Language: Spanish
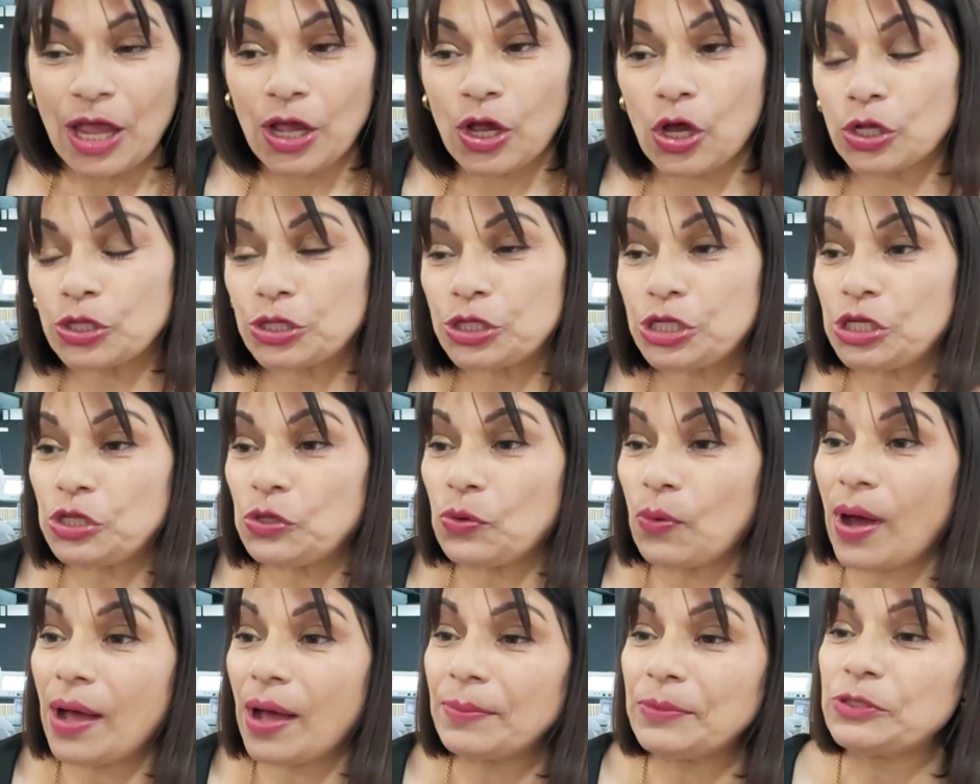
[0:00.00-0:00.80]

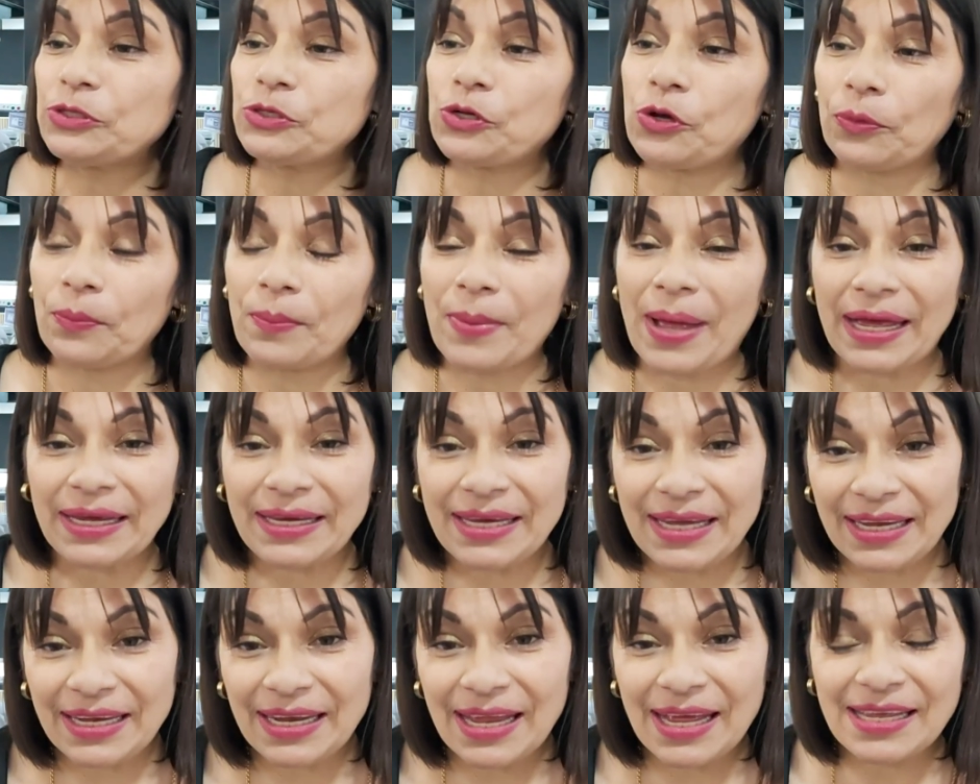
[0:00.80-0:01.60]
Continuamos con
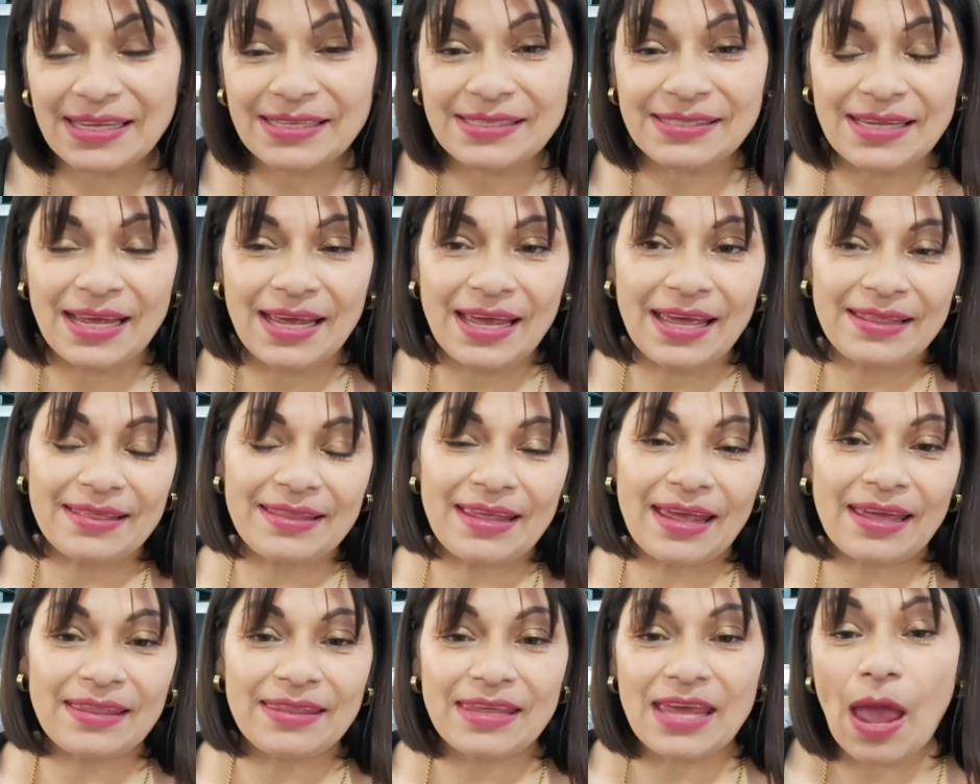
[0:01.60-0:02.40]
máquinas
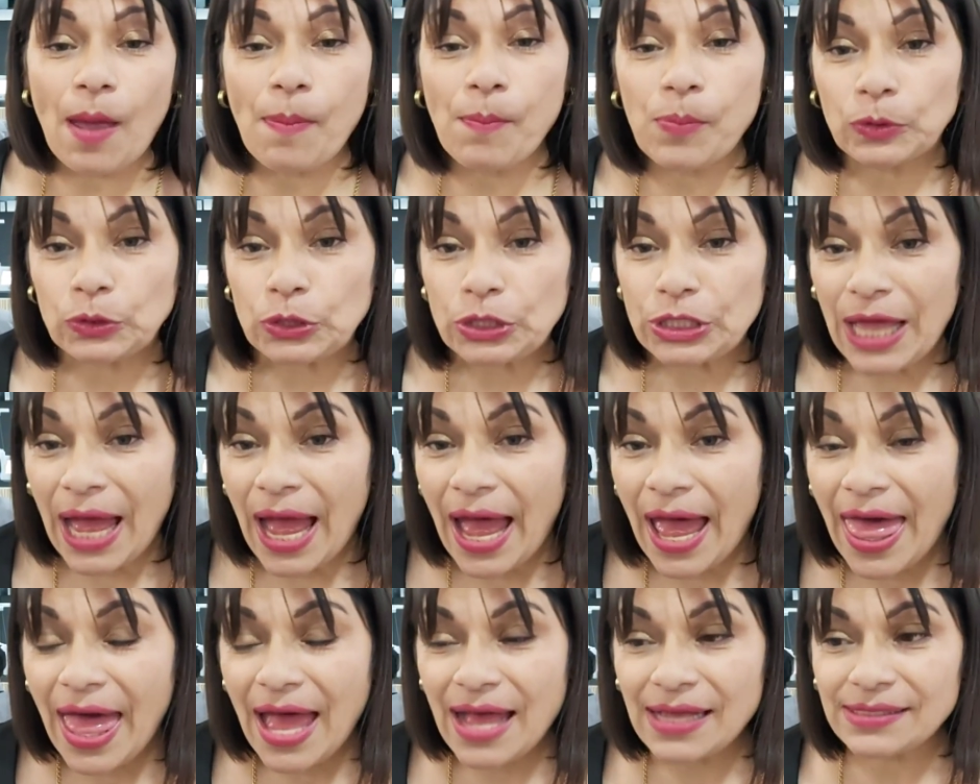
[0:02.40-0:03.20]
de 10
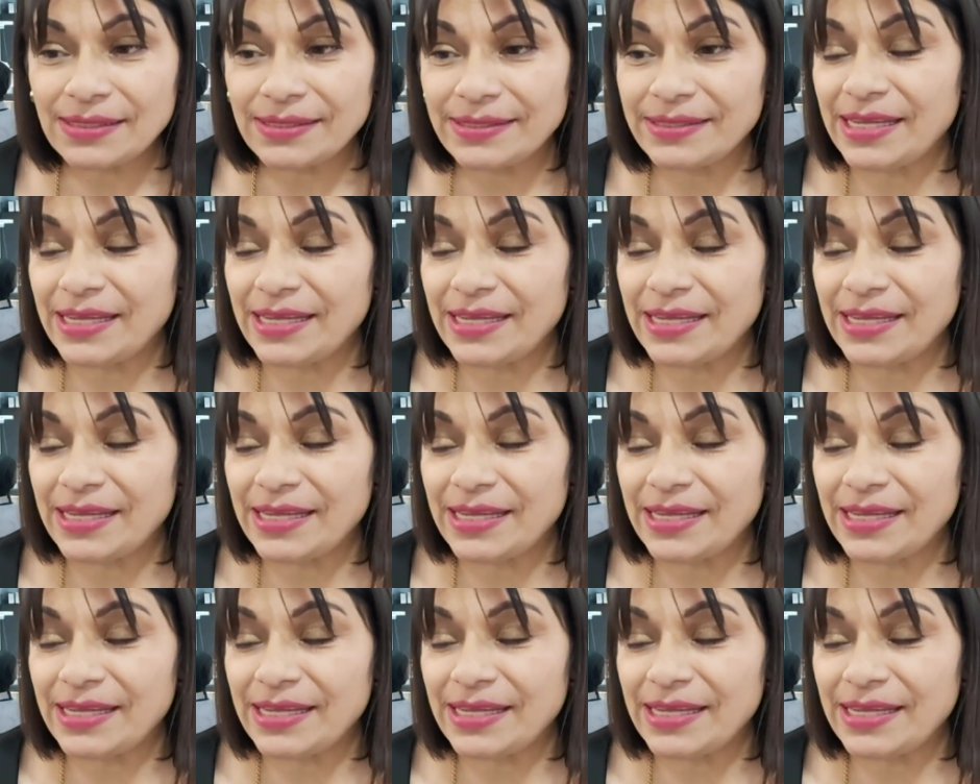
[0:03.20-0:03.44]
puntadas,